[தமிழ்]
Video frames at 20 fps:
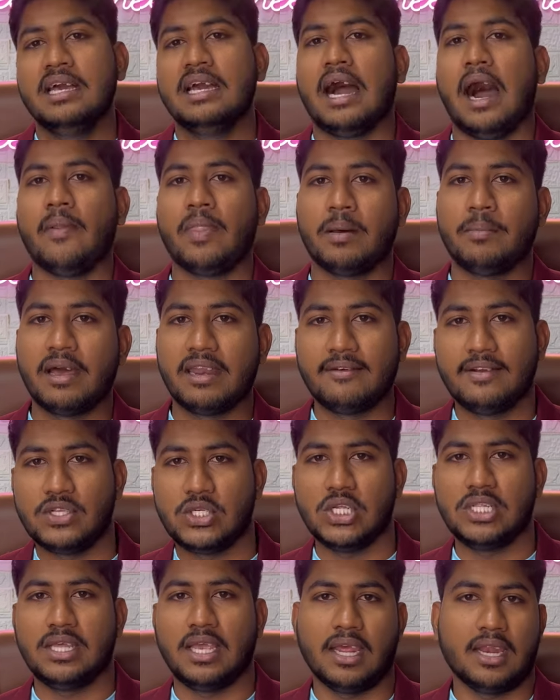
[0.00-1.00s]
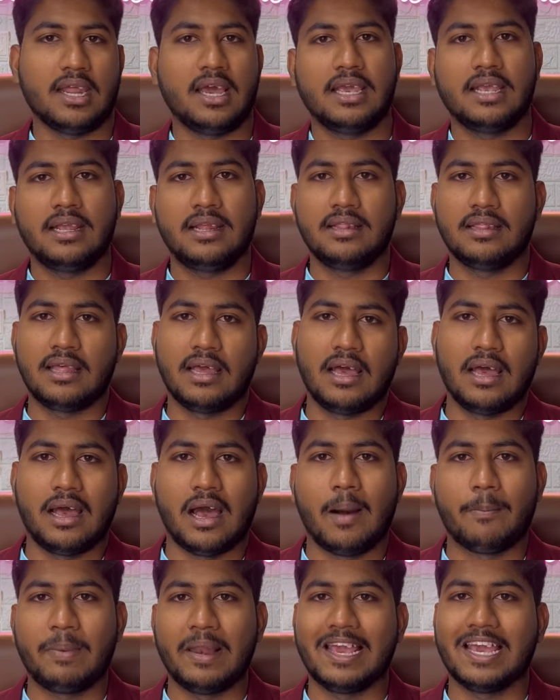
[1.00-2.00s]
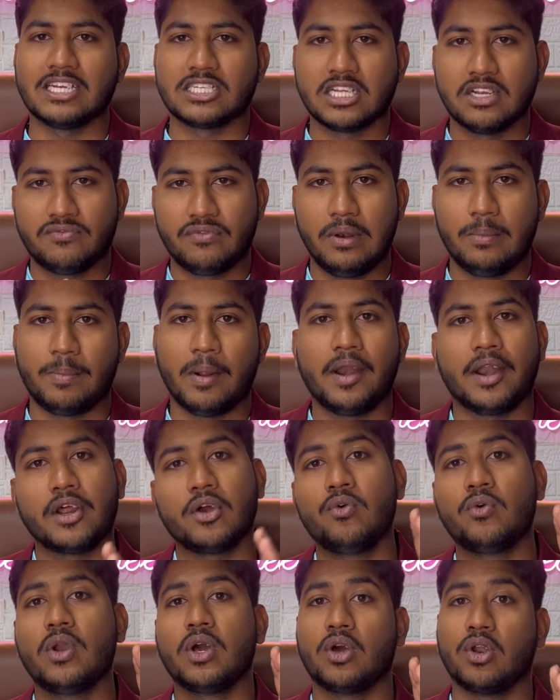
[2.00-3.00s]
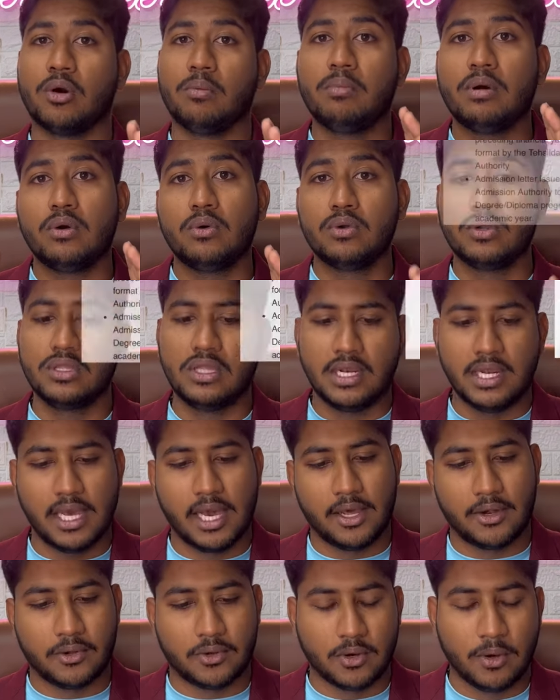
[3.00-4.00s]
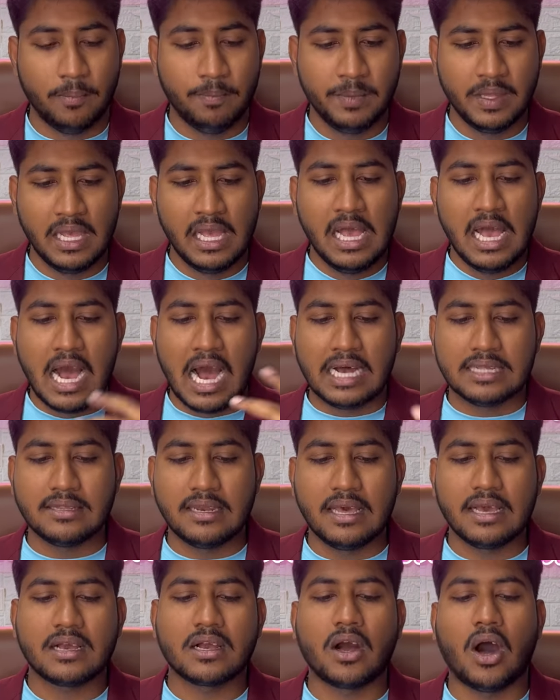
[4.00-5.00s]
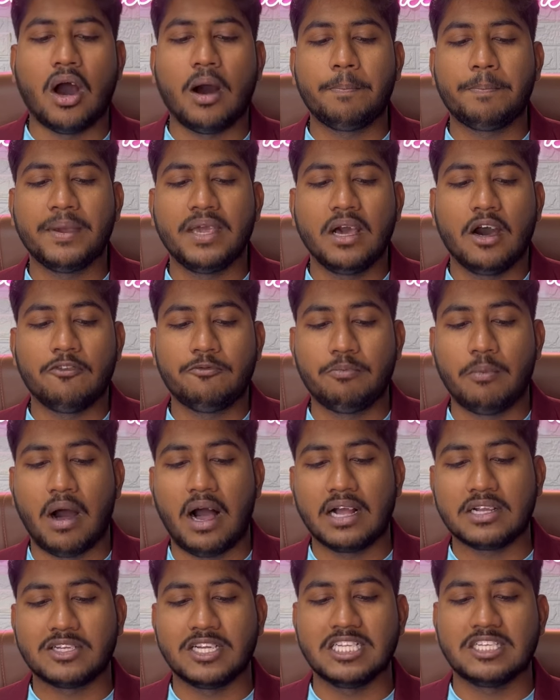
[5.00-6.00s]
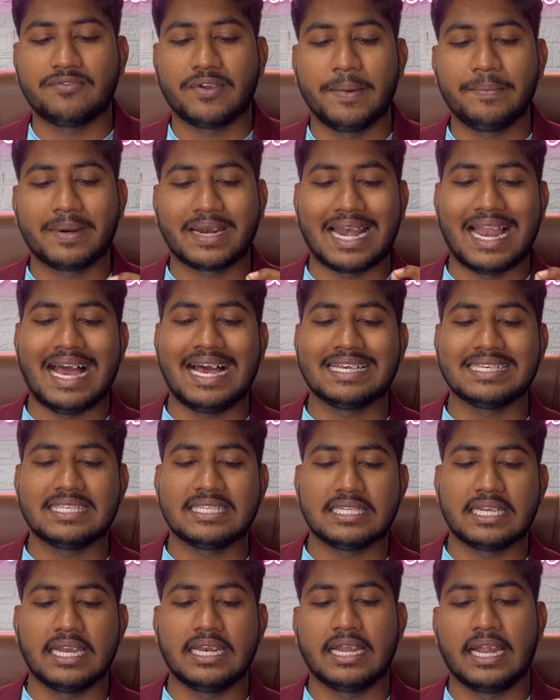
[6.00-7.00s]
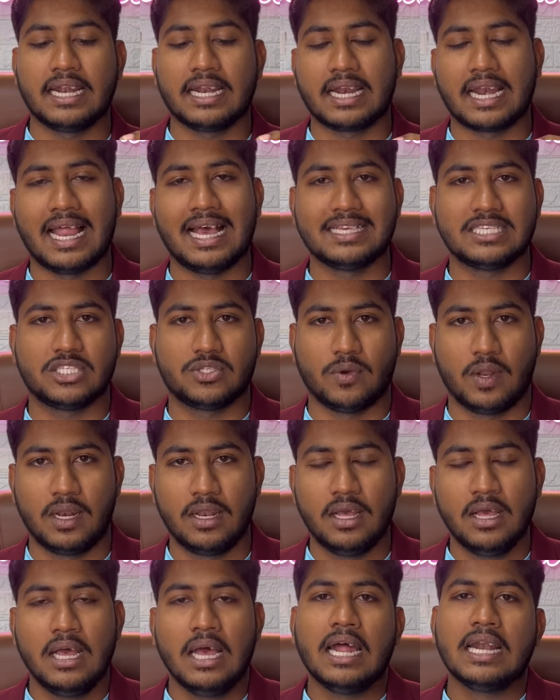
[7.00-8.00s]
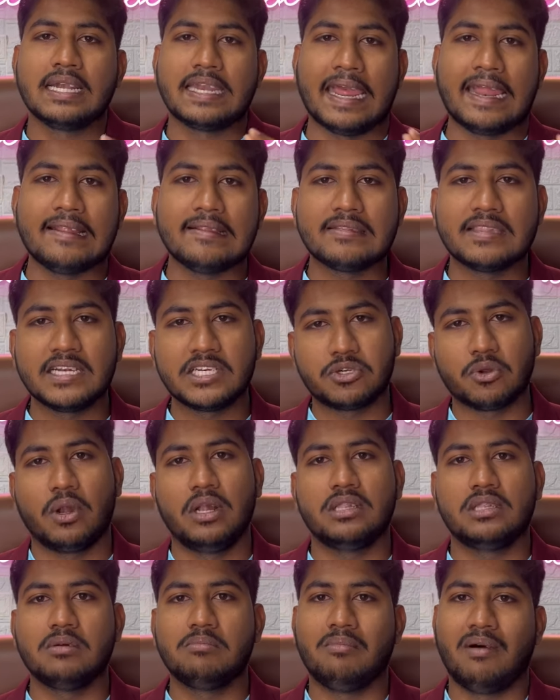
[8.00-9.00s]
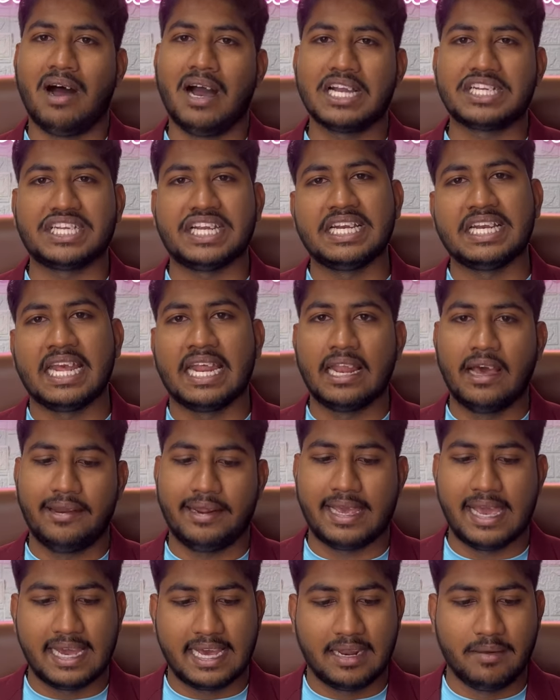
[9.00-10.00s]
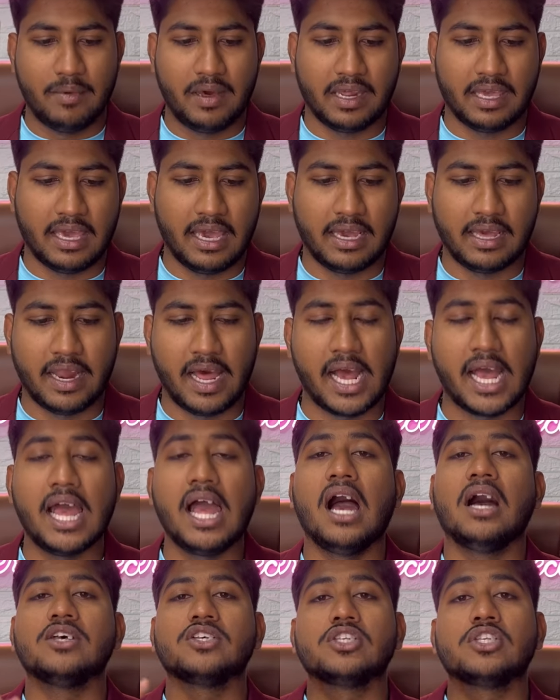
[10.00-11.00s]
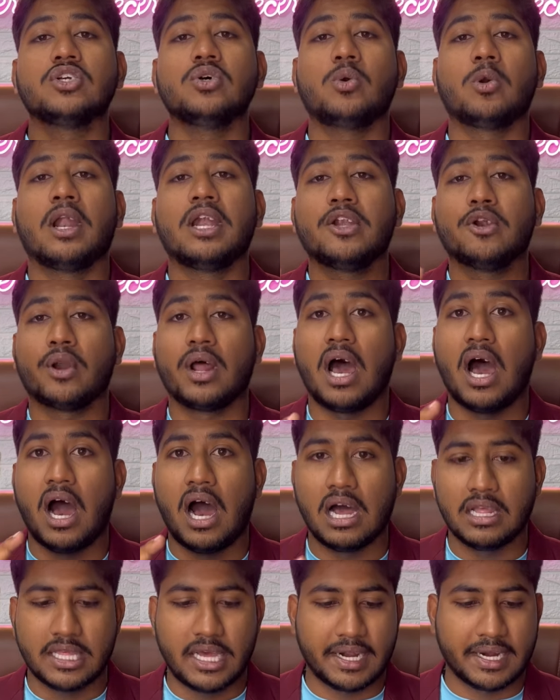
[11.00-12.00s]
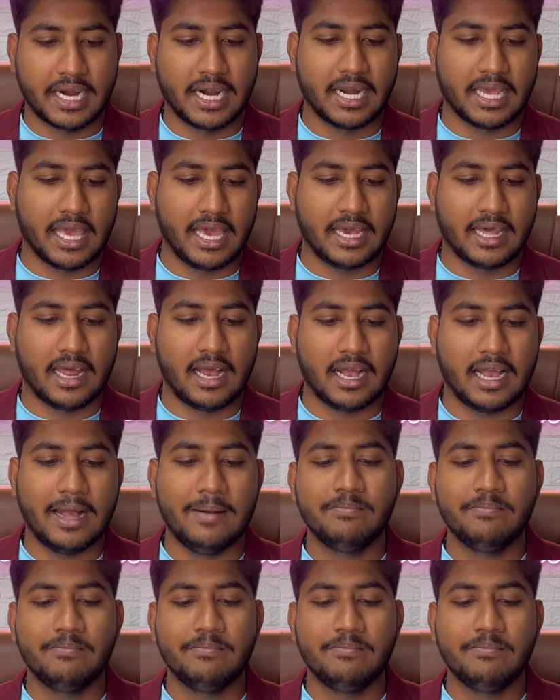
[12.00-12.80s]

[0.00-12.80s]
அந்த மாதிரி வச்சுருந்தீங்கன்னா இந்த அப்ளிகேஷன் ஃபில் பண்ணுறதுக்கு உங்களுக்கு ரொம்ப உறுதுணையாக இருக்கும் அதில் காப்பி ஆஃப் மார்க் ஷீட்ஸ் ஃப்ரம் கிளாஸ் டென் அண்ட் கிளாஸ் டுவெல் டென்த்து டுவெல்த்து மார்க் ஷீட் எல்லாரும் கேட்குற மாதிரி கேட்குறாங்க ஸ்டூடெண்ட்டோட ஆதார் கார்டு கேட்குறாங்க